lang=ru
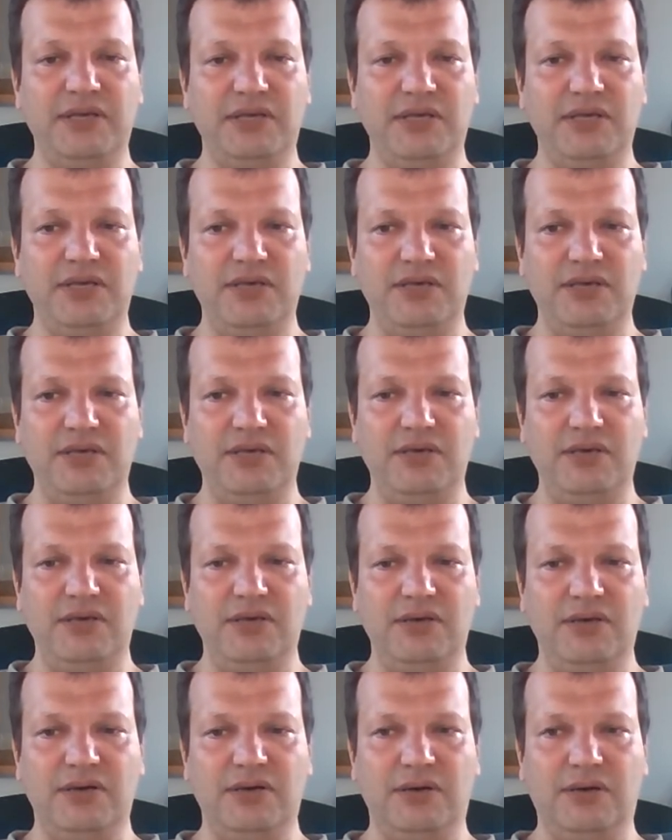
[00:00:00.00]

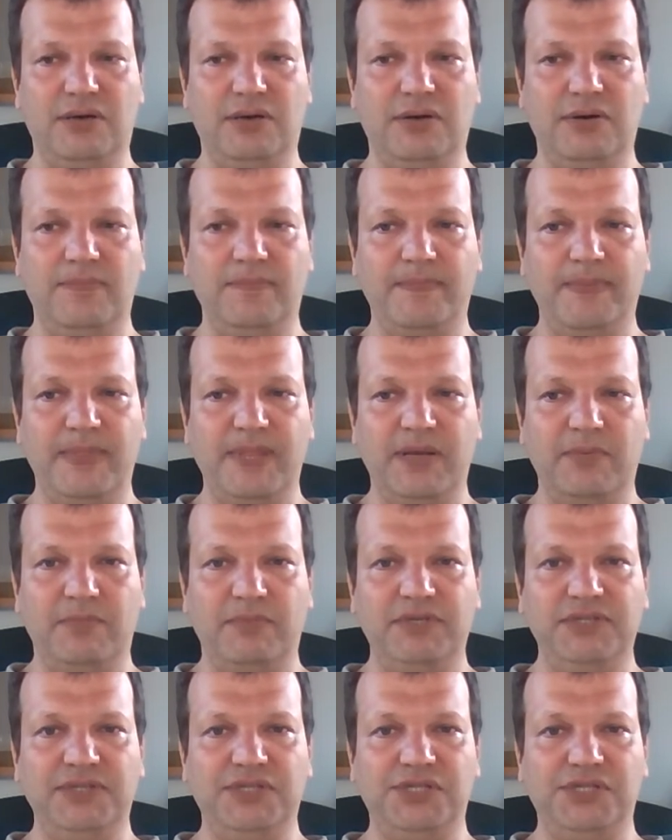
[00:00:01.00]
И а,
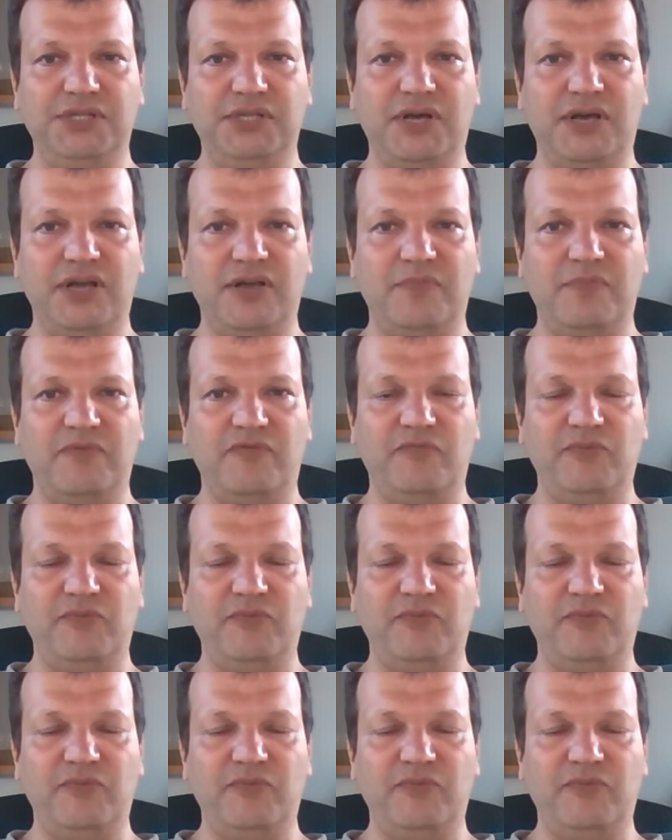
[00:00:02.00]
мы начинаем,